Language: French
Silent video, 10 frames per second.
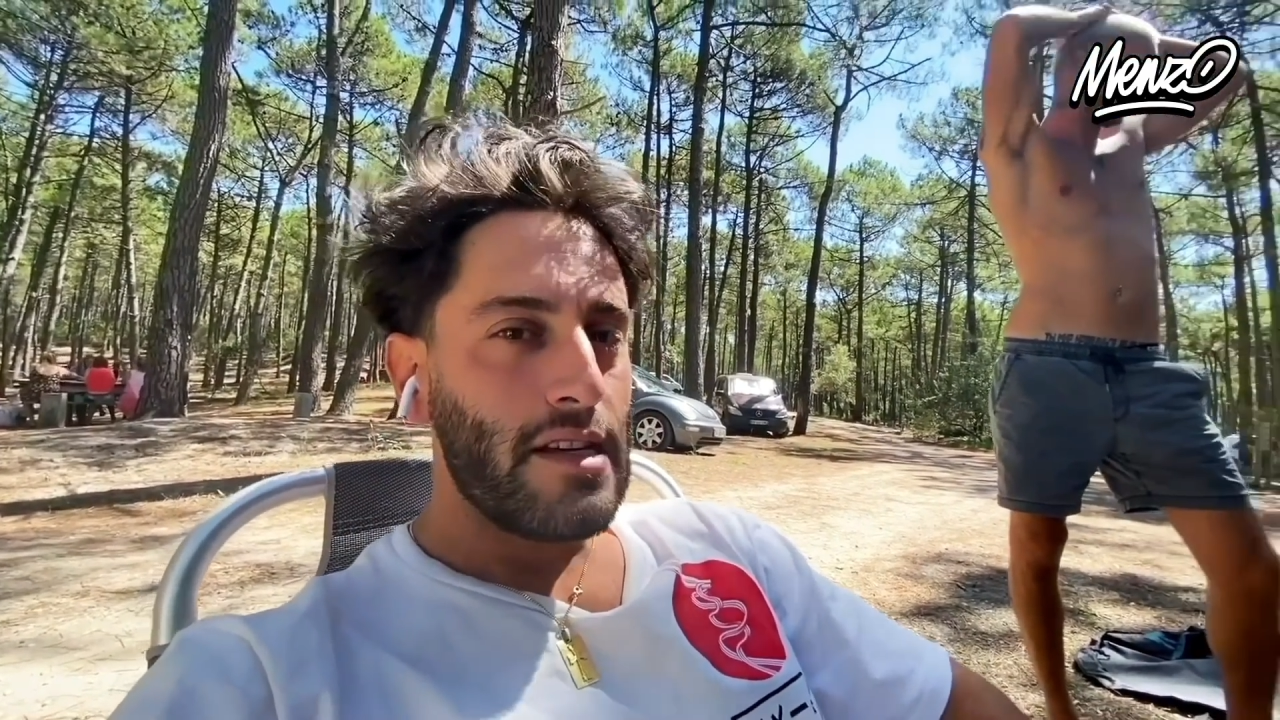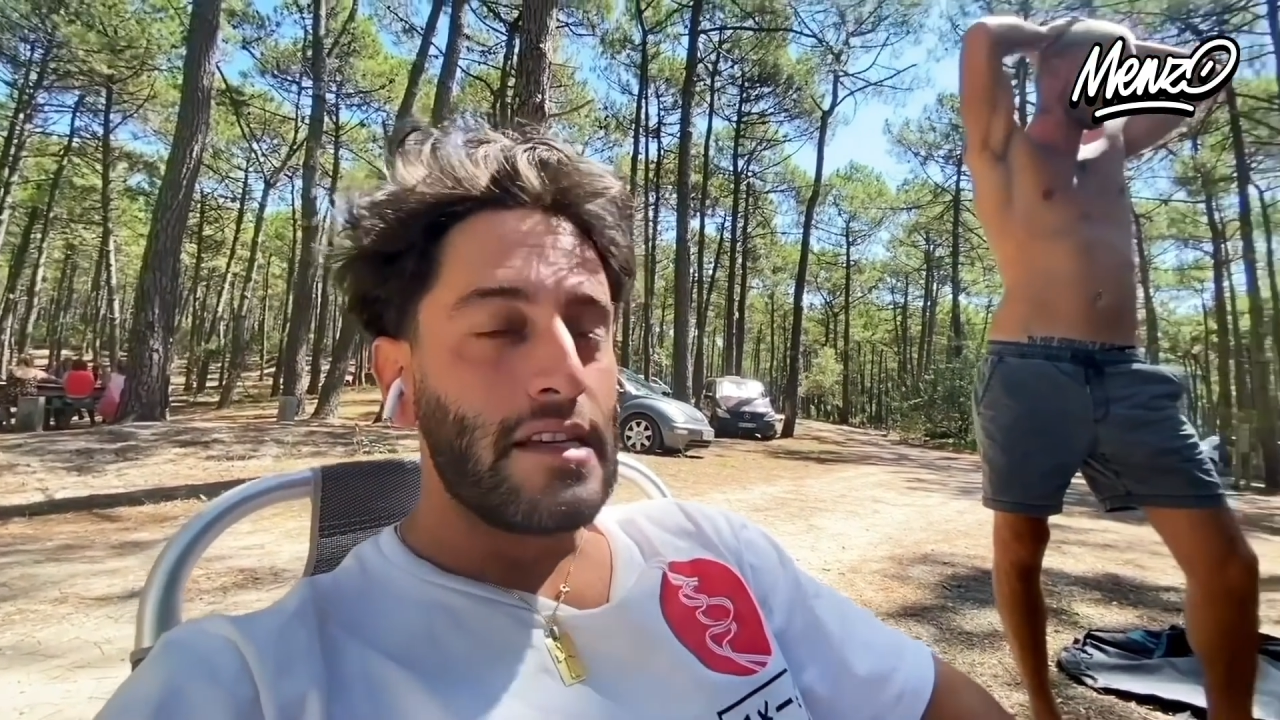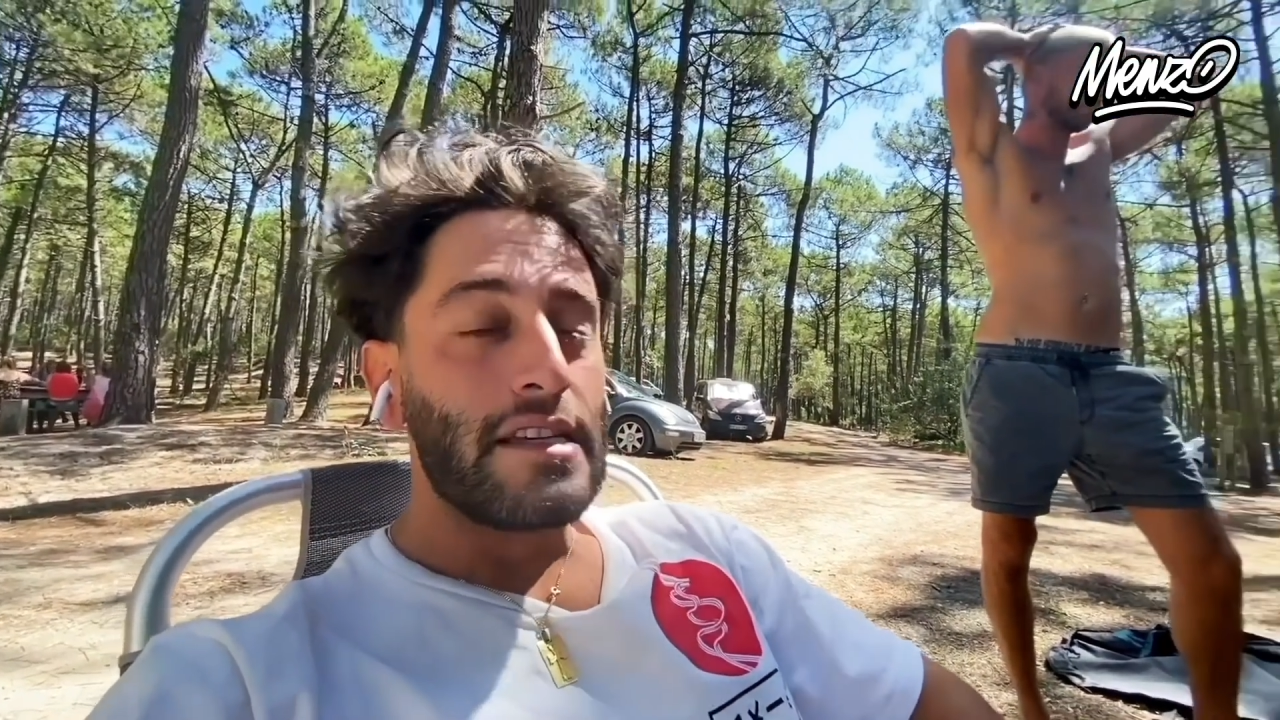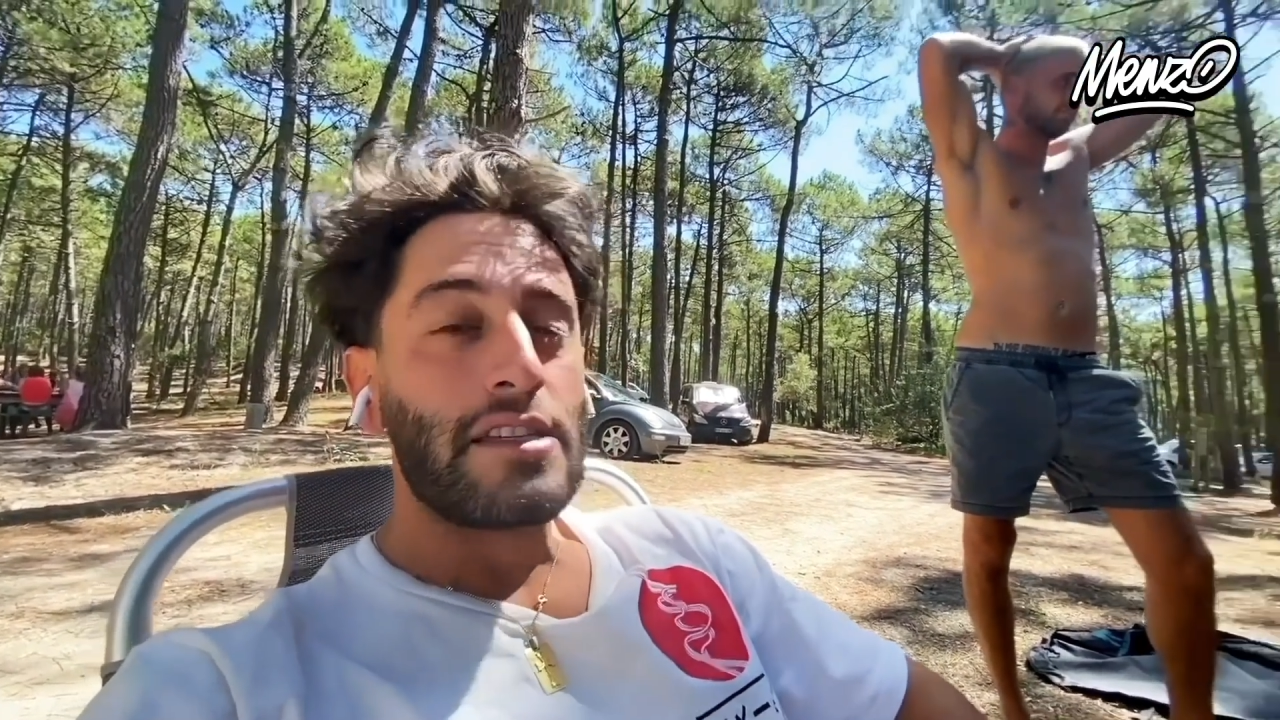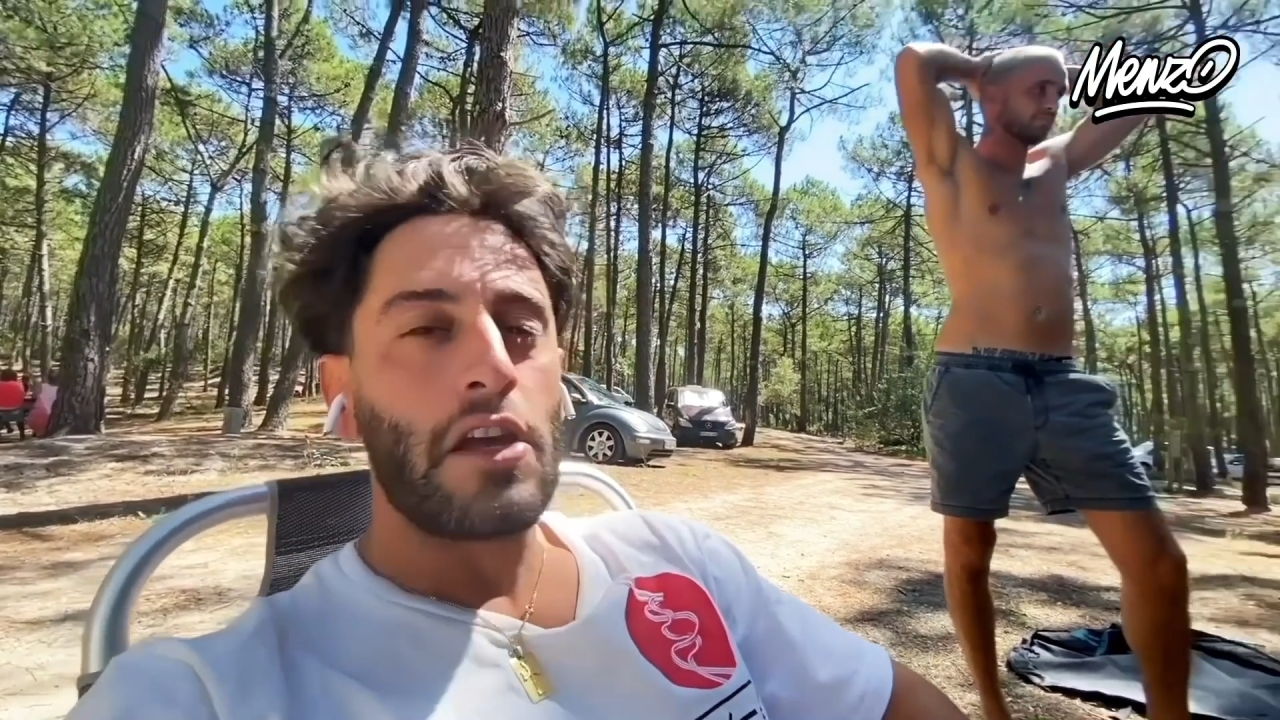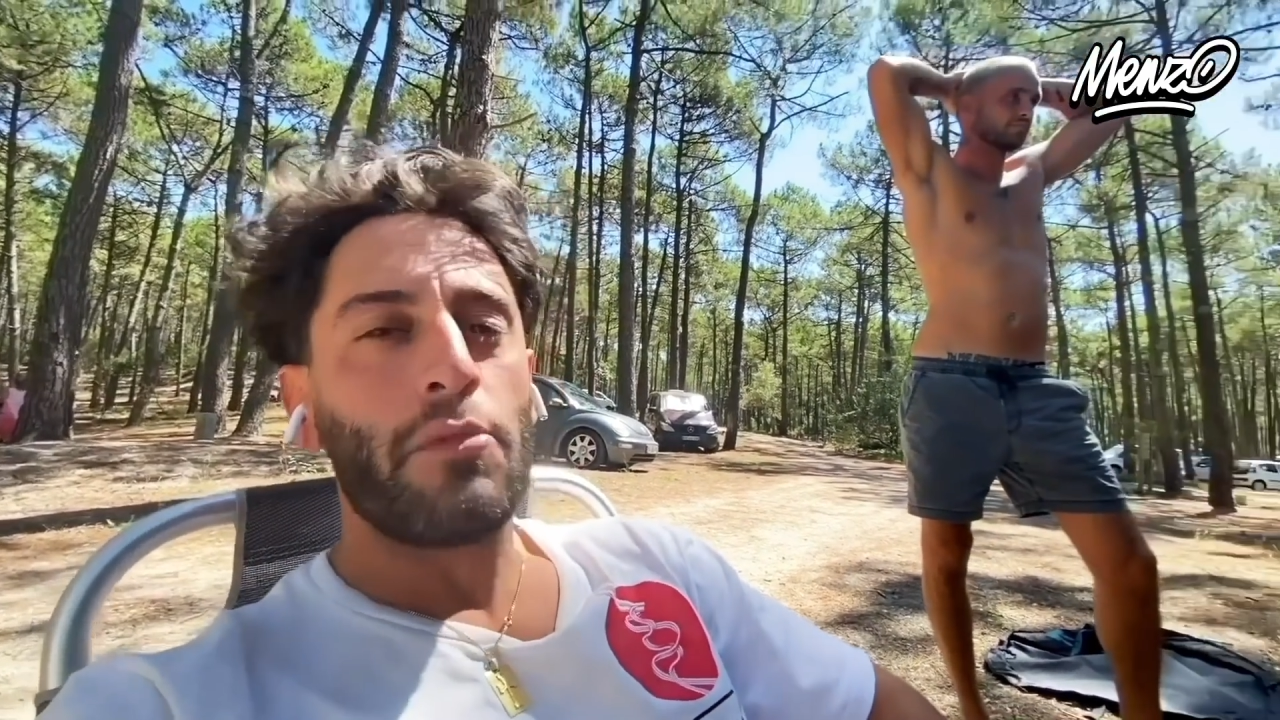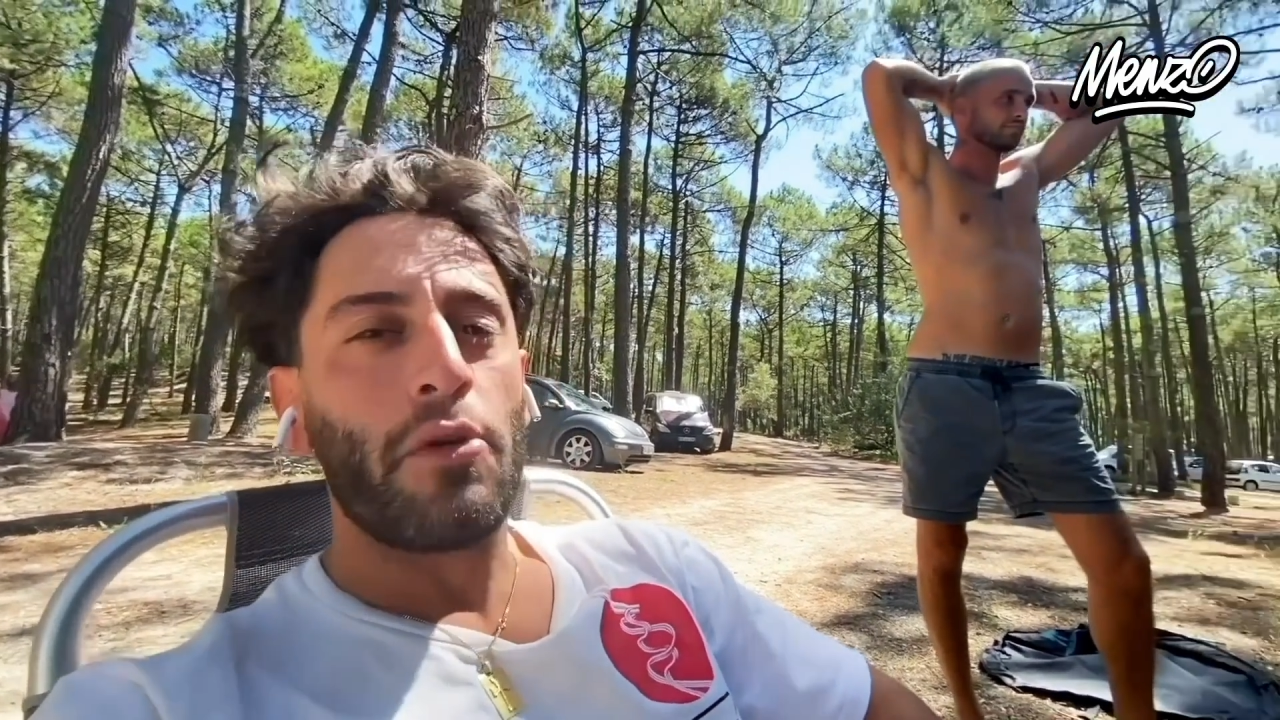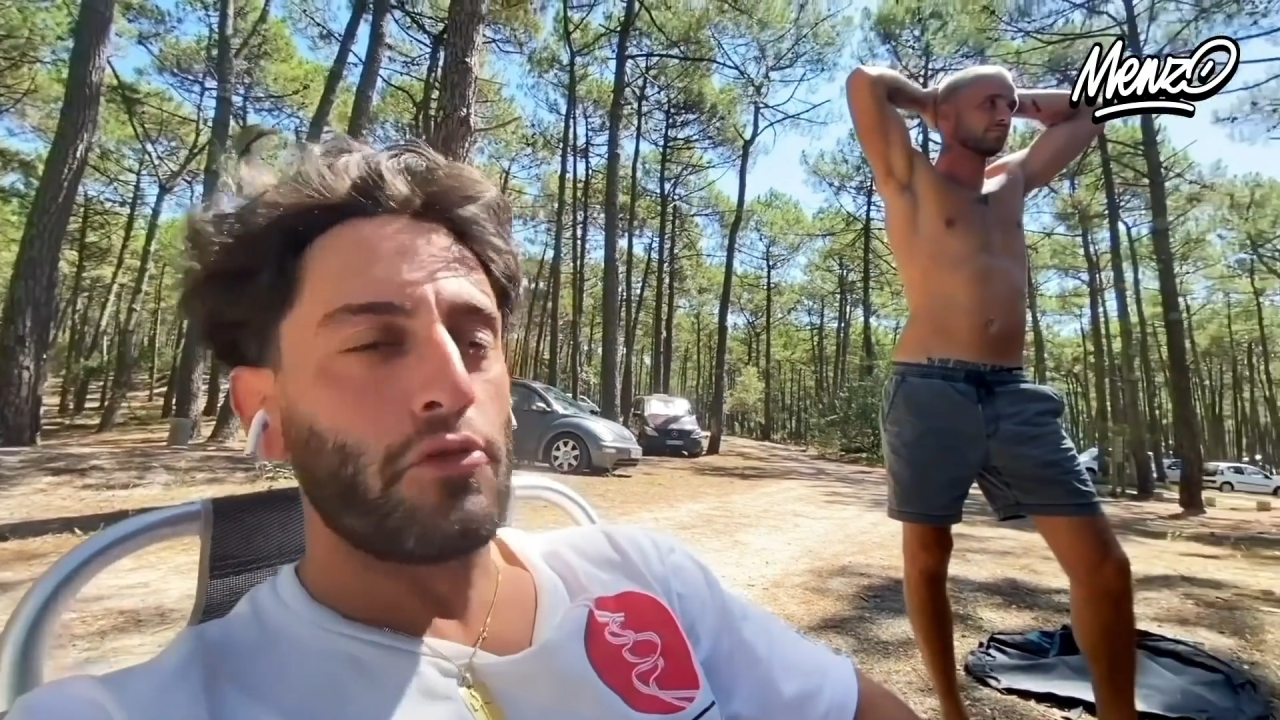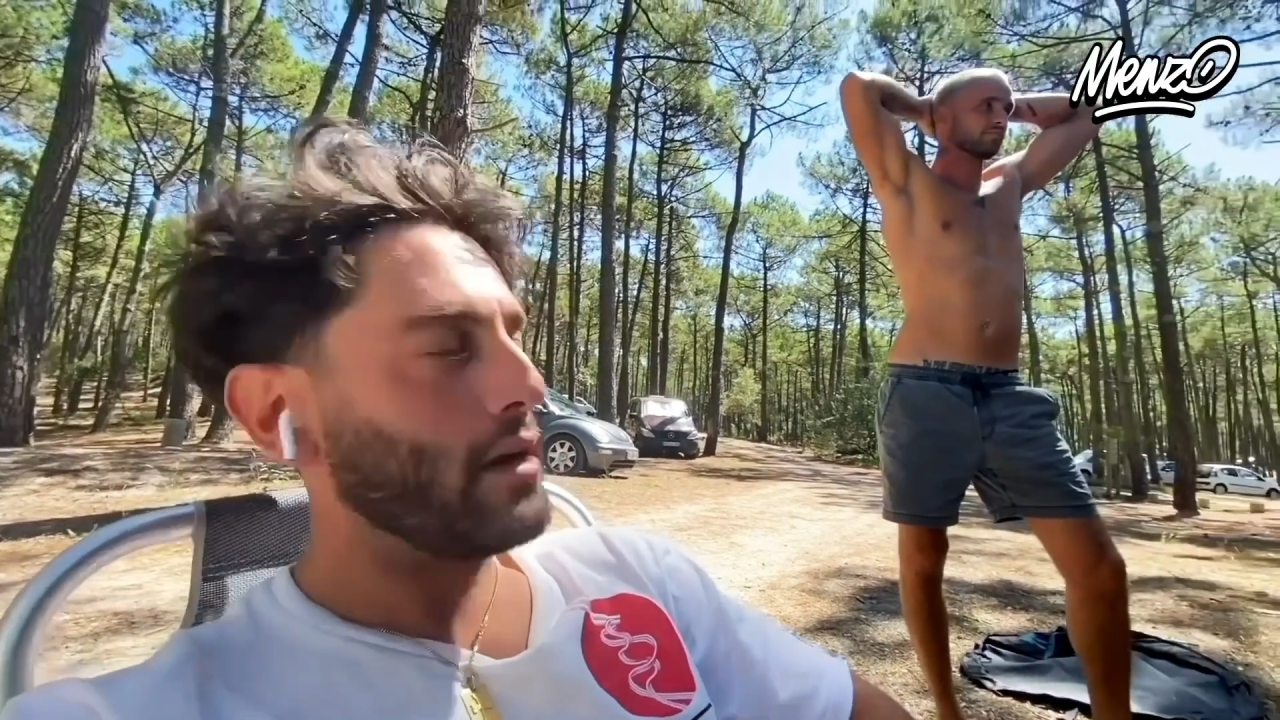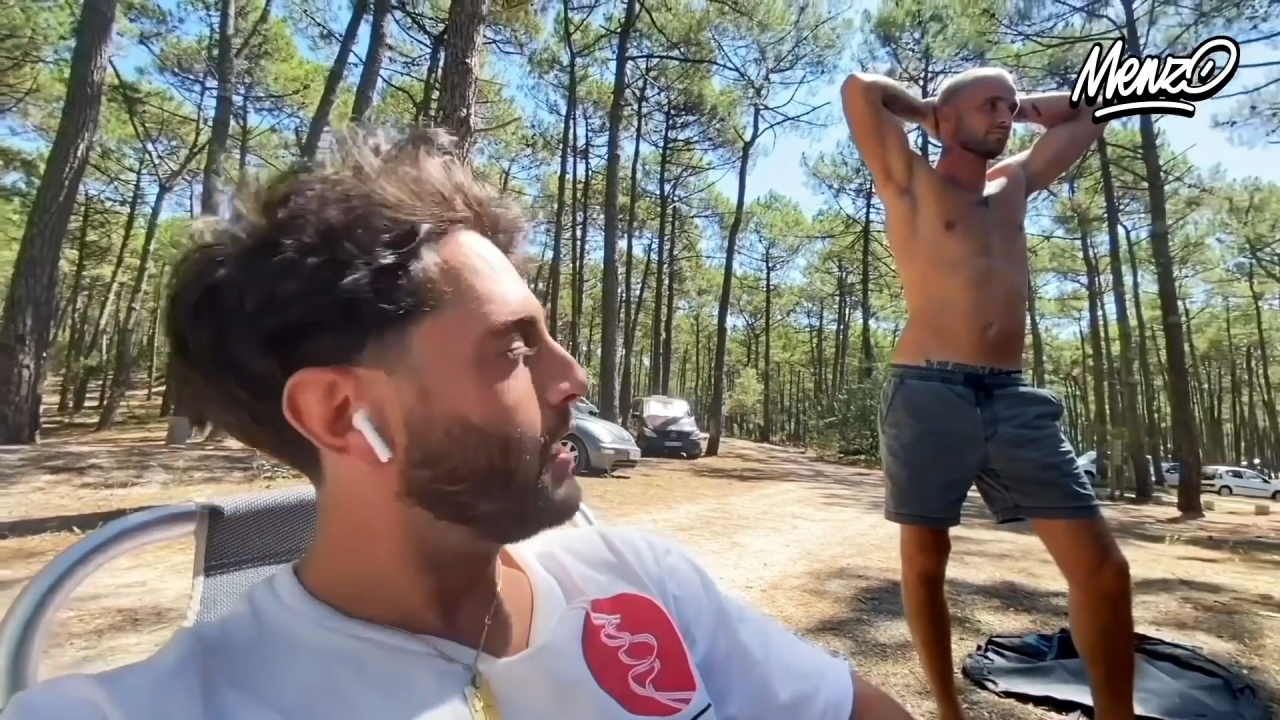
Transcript: Seulement voilà,